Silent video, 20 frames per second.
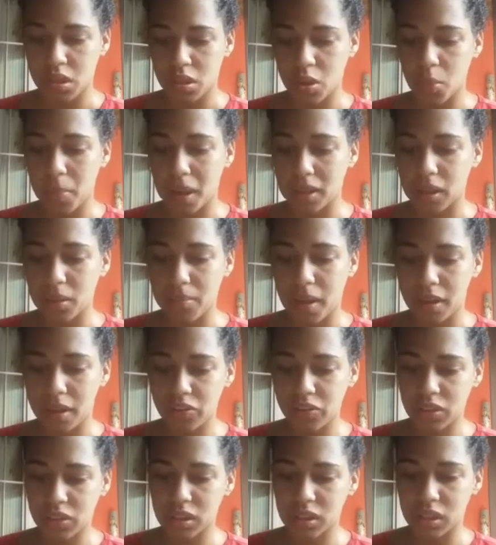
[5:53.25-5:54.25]
Eu bati
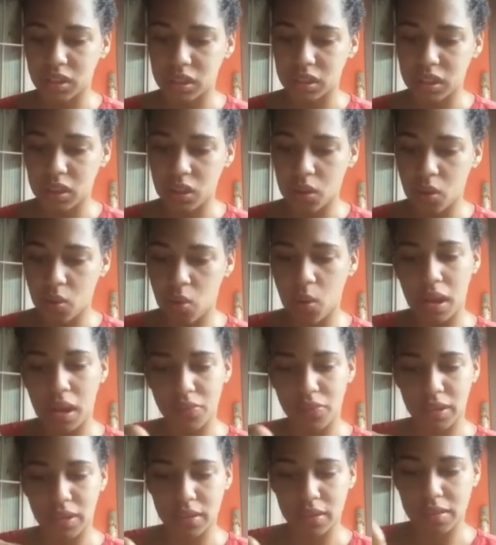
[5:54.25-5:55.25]
bastante, ou ela
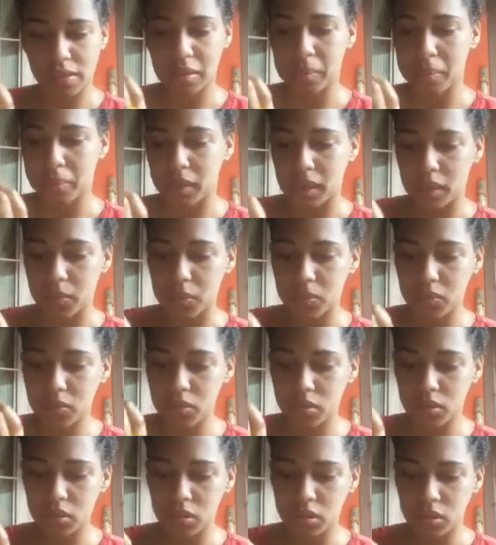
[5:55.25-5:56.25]
fica assim mesmo.
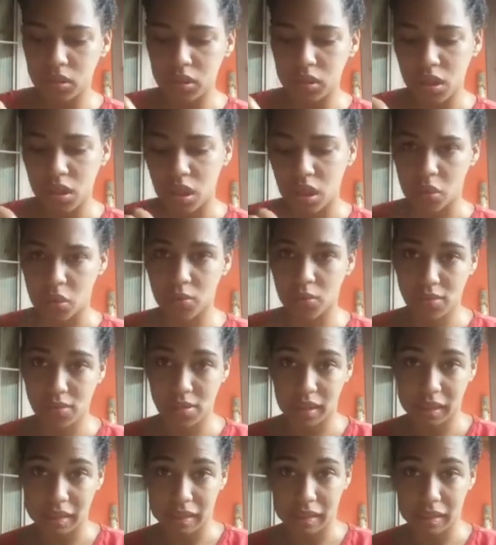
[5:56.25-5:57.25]
Eu não
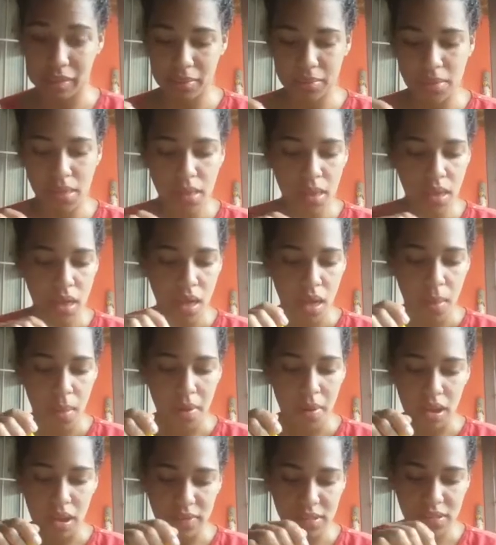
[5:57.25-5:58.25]
sei, né?
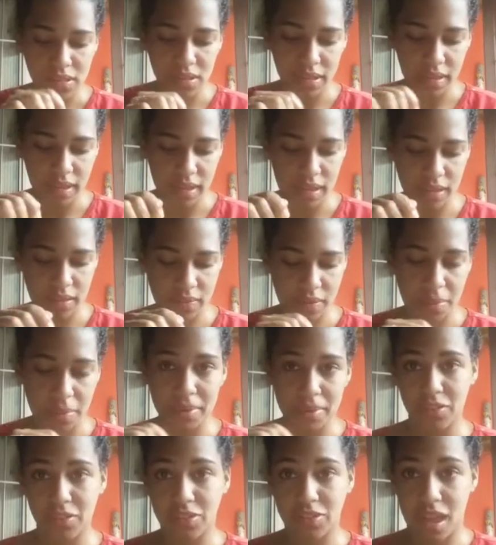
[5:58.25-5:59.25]
Bora ver se vai
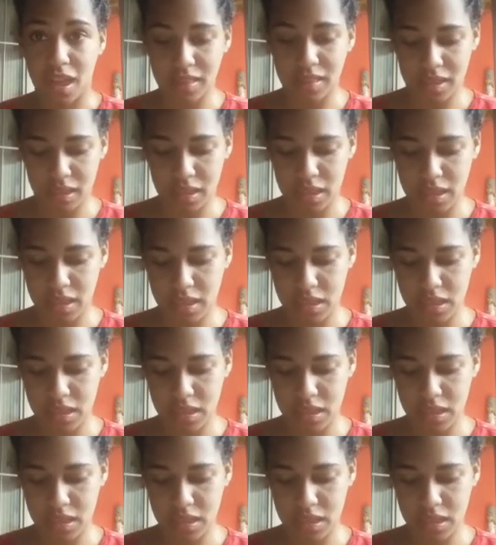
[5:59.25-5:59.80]
prestar, né?